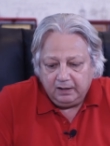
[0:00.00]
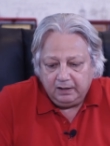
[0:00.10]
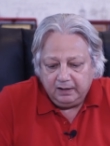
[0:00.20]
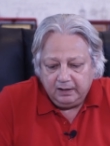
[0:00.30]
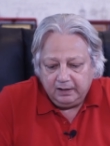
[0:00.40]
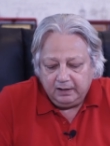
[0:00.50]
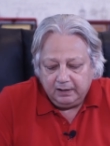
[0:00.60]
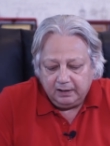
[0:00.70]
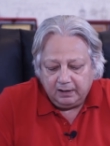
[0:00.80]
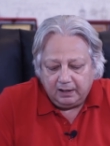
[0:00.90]
e,
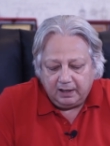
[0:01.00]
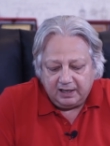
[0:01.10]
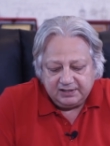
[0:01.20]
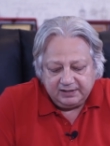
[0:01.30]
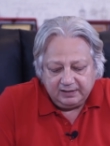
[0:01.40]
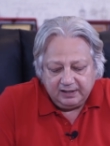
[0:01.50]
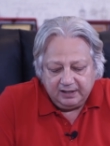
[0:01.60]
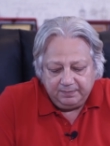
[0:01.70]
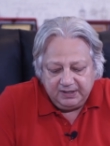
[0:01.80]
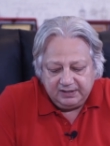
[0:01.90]

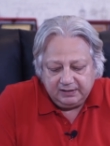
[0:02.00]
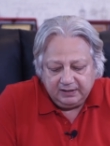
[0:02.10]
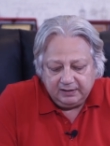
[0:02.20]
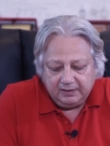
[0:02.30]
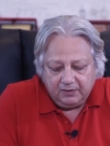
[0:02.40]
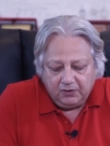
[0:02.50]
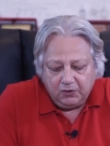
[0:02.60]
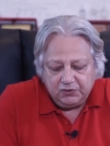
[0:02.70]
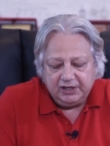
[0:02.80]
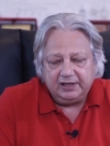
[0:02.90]
hastalara biz
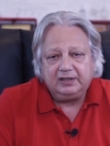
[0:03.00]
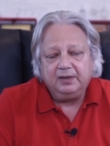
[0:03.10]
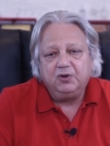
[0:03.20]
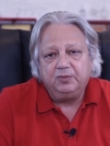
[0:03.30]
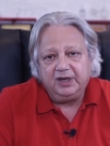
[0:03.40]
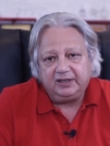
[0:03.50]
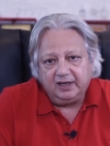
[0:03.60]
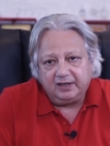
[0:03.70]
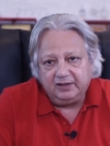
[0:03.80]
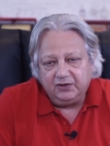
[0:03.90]
öncelikle böbrek
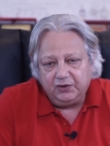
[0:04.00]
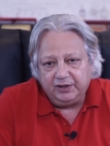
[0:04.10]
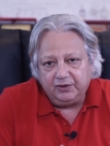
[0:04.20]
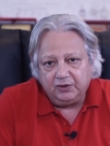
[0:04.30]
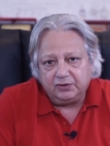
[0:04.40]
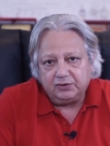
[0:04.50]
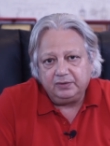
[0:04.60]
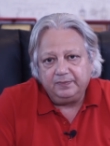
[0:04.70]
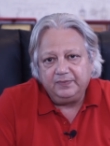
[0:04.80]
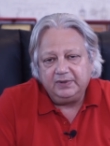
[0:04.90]
naklini öneriyoruz.
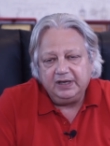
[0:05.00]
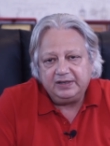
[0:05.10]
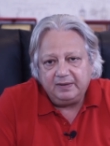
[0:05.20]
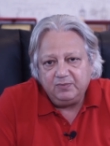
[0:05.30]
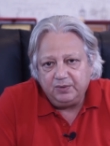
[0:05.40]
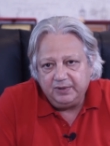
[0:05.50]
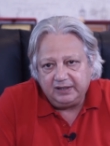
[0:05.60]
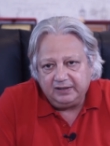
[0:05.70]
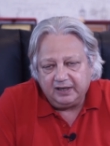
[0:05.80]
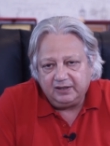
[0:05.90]
Neden
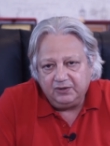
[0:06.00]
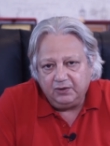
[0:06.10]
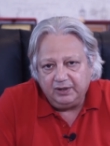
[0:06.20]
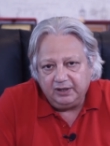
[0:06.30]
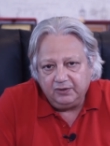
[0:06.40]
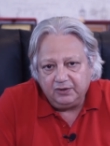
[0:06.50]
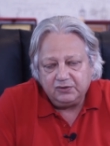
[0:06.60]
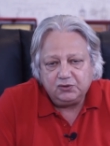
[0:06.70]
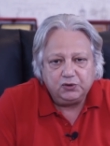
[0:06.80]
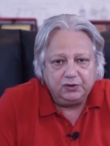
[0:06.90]
böbrek naklini
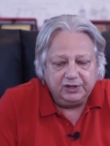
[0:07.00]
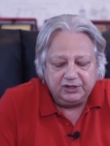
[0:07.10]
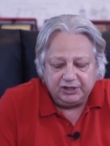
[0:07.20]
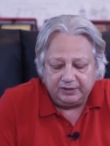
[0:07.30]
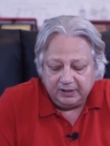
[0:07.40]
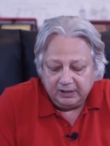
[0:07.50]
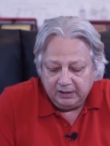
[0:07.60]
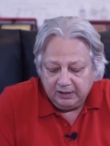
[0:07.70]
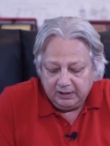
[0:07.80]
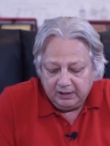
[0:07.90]
öneriyoruz? Şunun için.
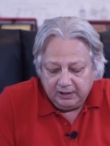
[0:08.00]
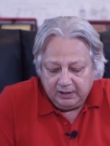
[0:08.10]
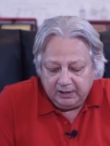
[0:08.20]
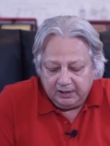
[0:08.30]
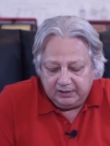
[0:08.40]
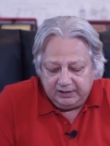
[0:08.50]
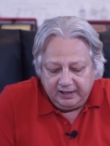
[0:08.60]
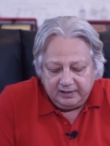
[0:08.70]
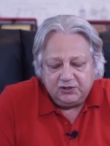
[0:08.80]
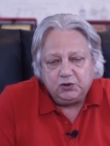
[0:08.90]

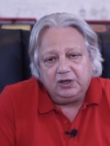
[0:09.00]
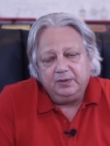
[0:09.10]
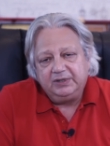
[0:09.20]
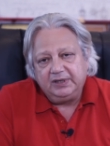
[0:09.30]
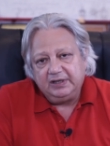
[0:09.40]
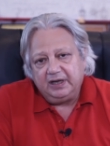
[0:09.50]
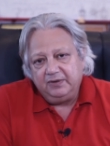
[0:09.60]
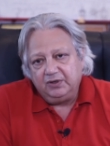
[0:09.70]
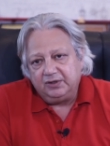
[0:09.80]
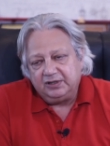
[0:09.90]
Diyaliz şöyle bir
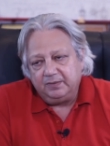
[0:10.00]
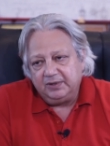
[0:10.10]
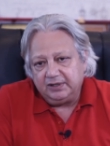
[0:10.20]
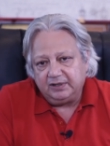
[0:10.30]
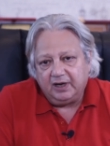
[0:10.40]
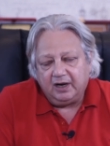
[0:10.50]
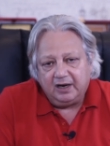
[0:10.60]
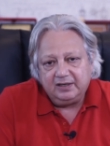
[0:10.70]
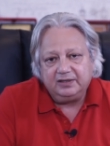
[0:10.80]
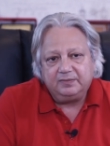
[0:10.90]
tedavi yöntemidir.
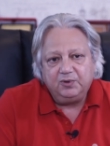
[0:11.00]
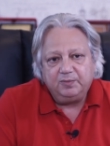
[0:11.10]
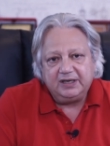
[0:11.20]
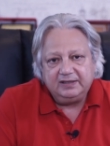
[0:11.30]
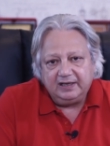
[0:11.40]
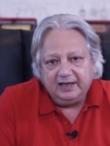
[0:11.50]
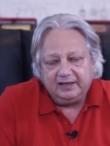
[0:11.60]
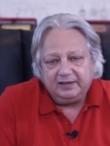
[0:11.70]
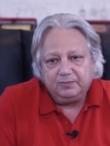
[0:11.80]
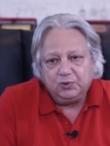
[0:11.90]
Artık bu
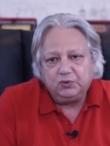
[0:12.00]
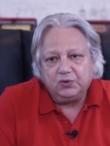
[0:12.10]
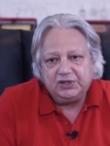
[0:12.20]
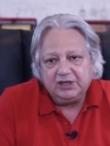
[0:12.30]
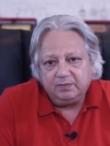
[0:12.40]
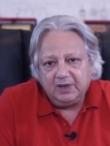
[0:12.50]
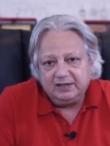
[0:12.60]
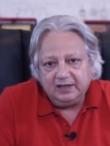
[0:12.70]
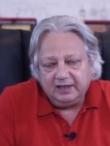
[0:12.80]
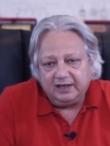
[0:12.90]
maddeler, bu toksik
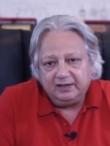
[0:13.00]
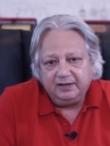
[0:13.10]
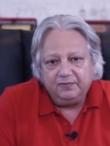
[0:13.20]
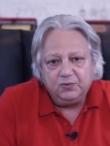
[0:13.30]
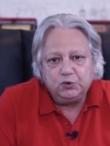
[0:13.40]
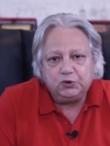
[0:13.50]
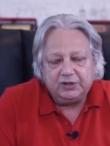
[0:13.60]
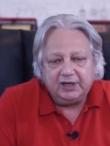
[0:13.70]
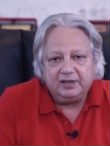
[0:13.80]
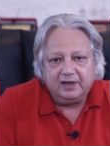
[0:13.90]
maddeler
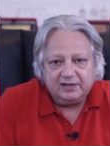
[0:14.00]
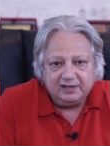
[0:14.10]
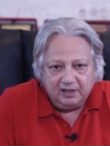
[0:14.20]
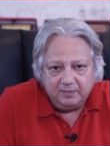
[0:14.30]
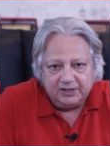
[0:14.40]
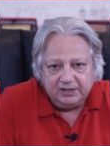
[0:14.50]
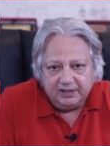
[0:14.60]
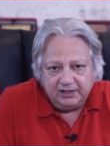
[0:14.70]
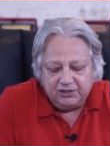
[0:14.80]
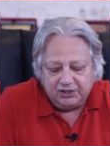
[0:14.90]
vücuttan
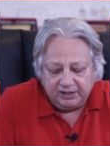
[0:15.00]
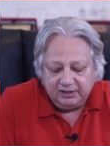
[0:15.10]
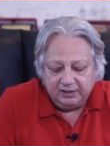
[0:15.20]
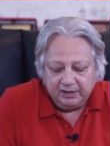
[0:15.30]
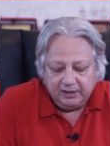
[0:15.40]
atılamadığı için